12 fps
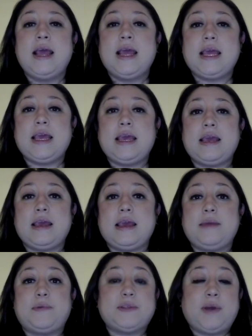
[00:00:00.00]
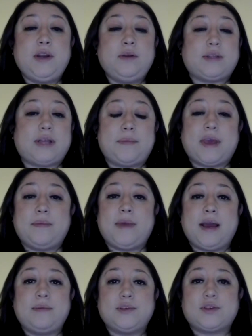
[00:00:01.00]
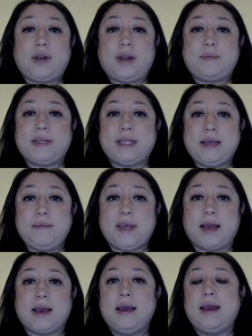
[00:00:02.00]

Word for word: Y, y, pues bueno, también veamos con la pandemia.